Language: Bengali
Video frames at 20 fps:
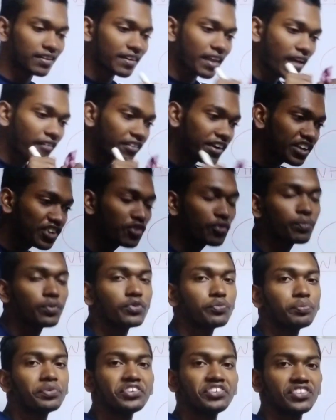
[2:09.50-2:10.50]
গ্র্যাভিটির
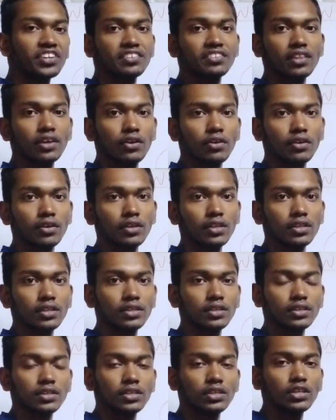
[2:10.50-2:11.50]
উপর প্রেশার দেওয়া হয়
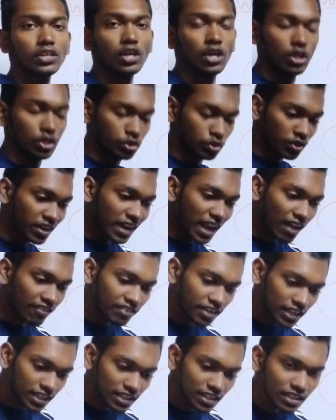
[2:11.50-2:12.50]
তো
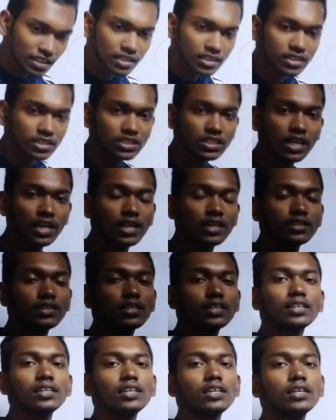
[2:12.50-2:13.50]
গ্র্যাভিটি সেখান
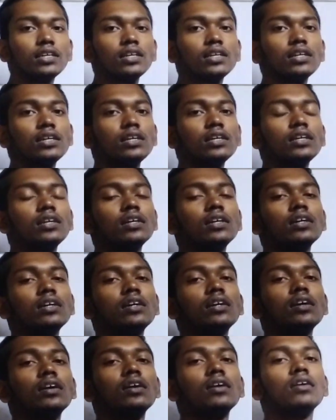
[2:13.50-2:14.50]
থেকে
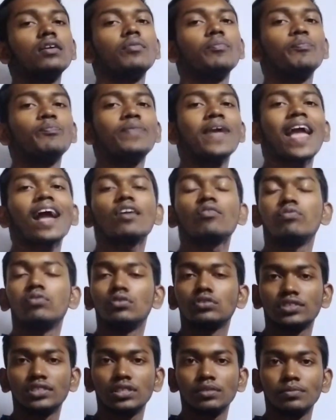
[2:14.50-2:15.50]
ব্যাক
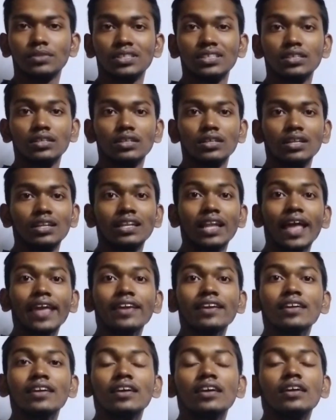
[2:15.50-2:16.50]
ফোর্স দেবে
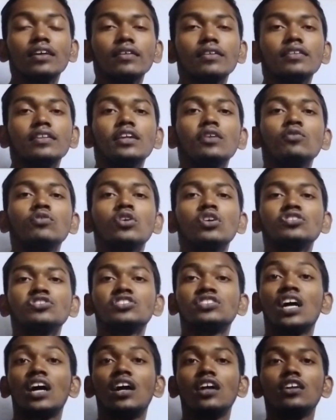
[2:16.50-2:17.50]
লাইক নিউটনস
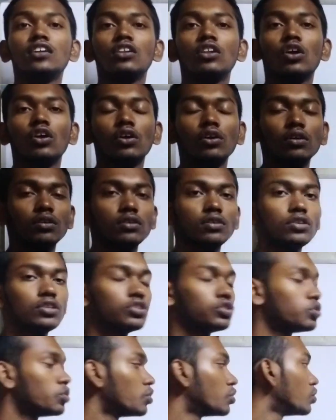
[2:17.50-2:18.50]
থার্ড ল
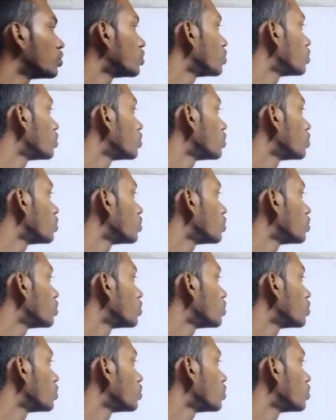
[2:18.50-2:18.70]
তো